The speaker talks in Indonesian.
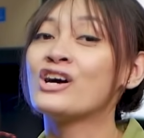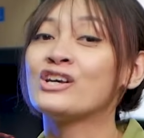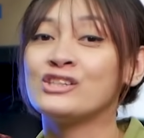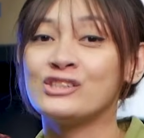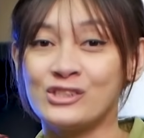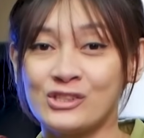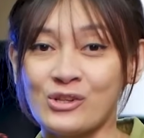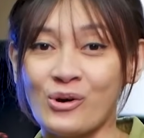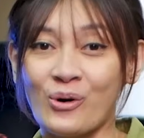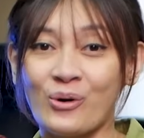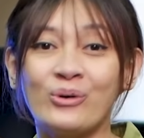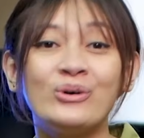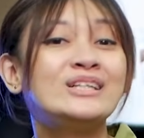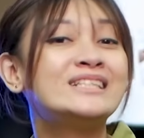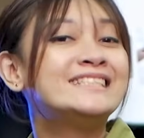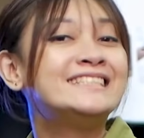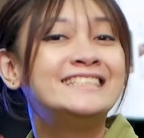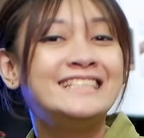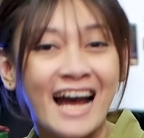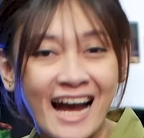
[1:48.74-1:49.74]
So,
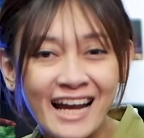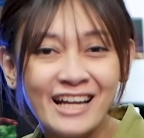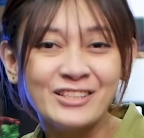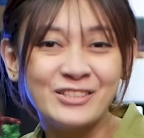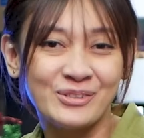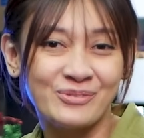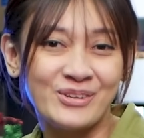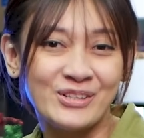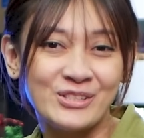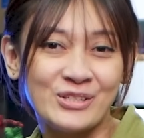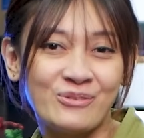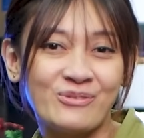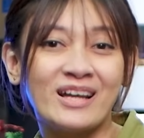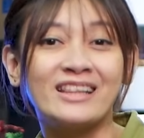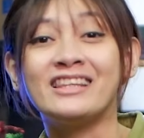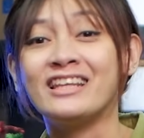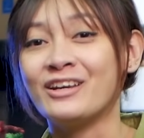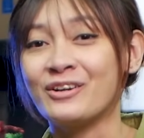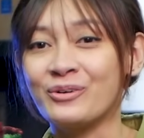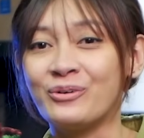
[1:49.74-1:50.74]
jangan coba-coba
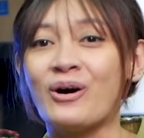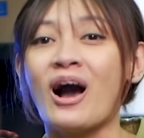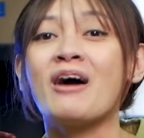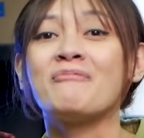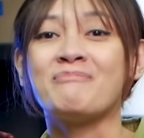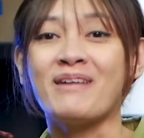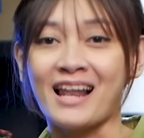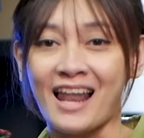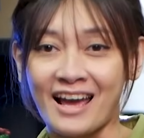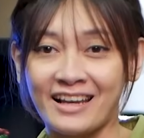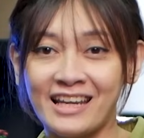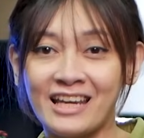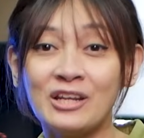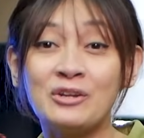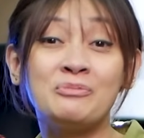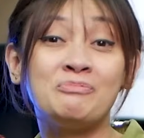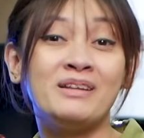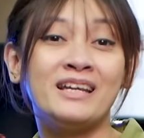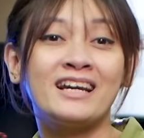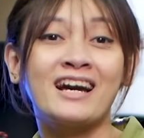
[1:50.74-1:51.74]
tiru, apalagi
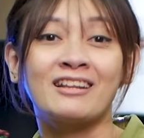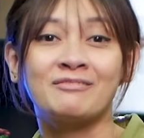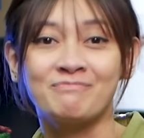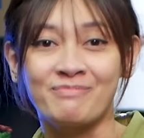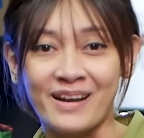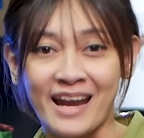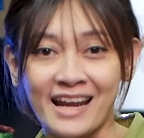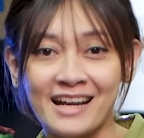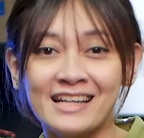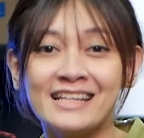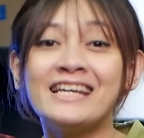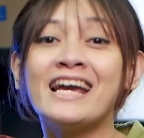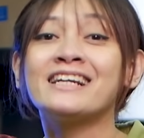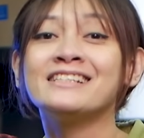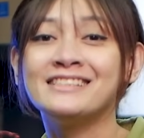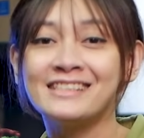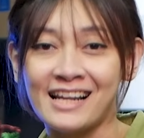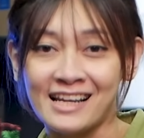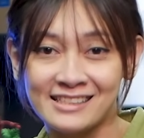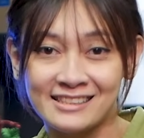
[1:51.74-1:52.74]
duplikat brand yang
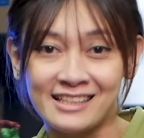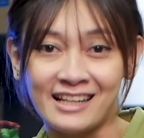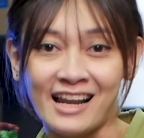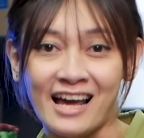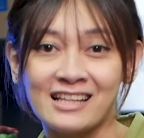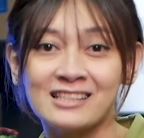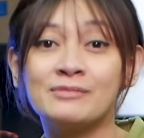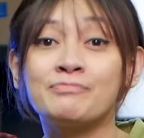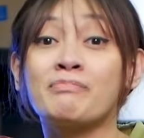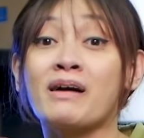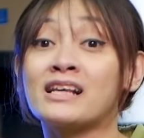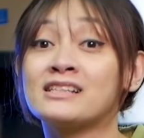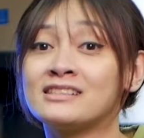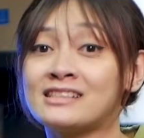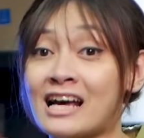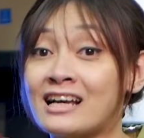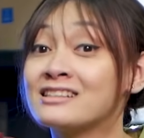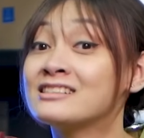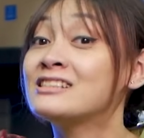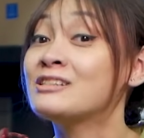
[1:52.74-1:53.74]
jelas-jelas
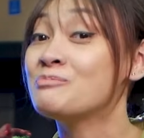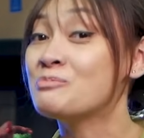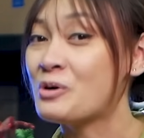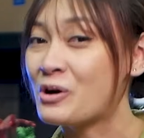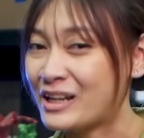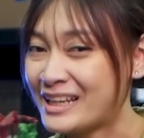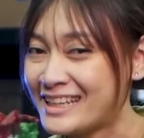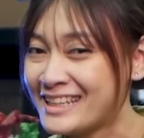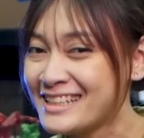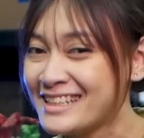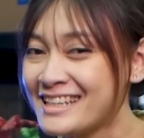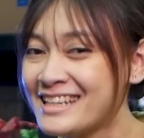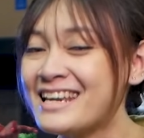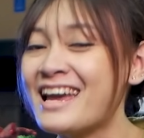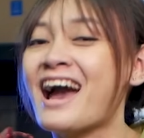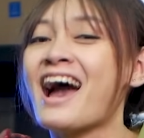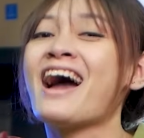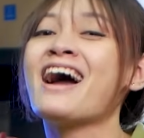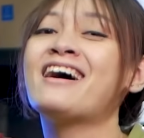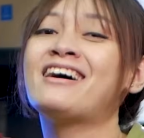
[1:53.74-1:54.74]
pasang simbol ini
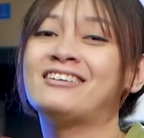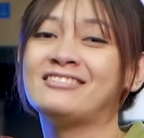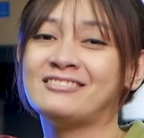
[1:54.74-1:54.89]
ya.